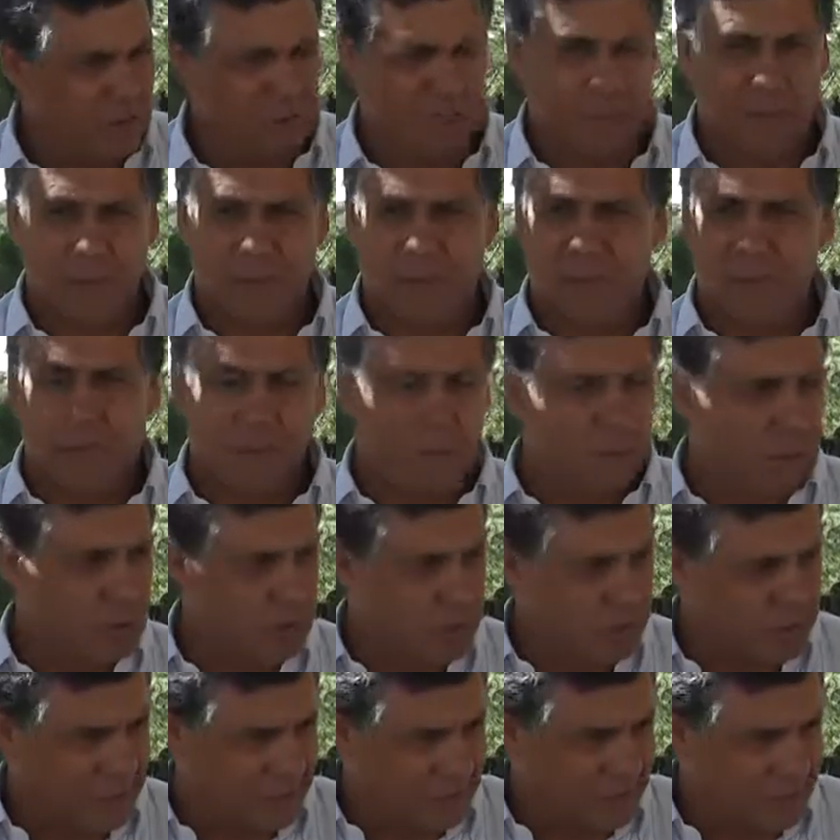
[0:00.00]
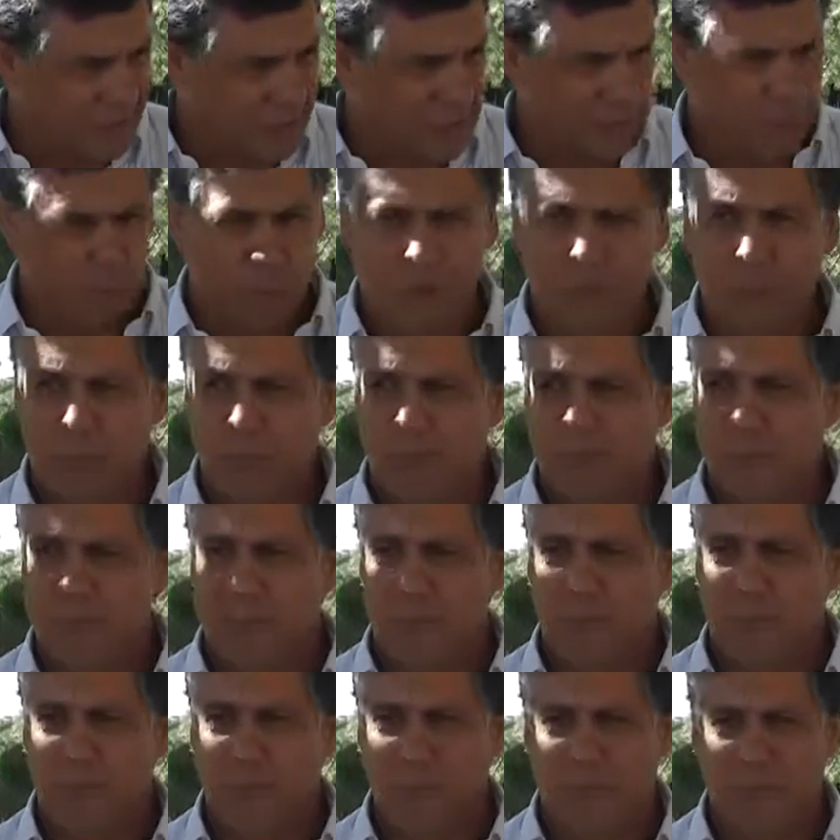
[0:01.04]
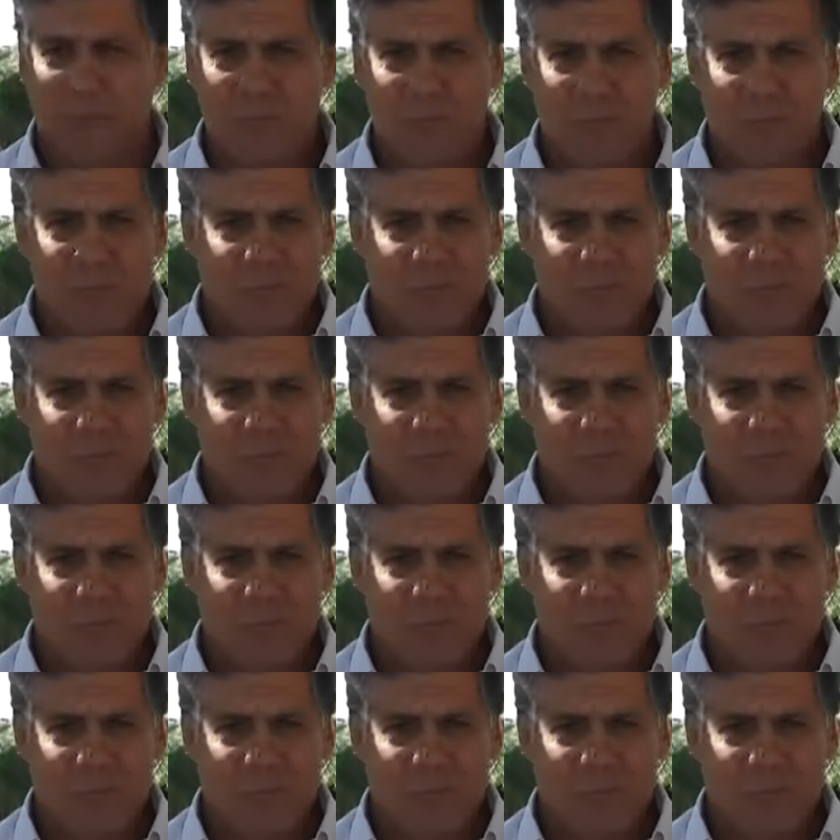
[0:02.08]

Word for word: en el departamento contratadas por el municipio.